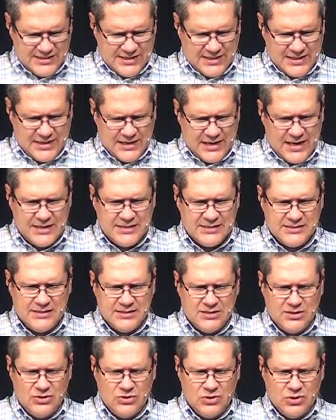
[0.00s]
a graça
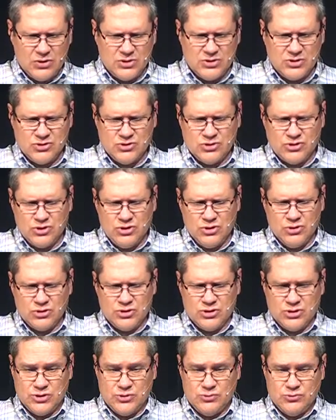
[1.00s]
de nosso Senhor
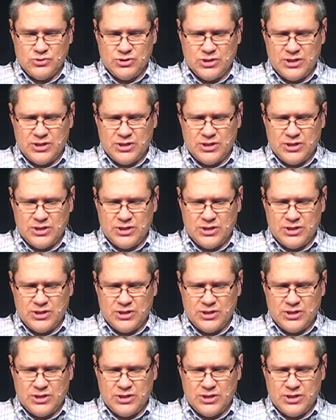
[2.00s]
Jesus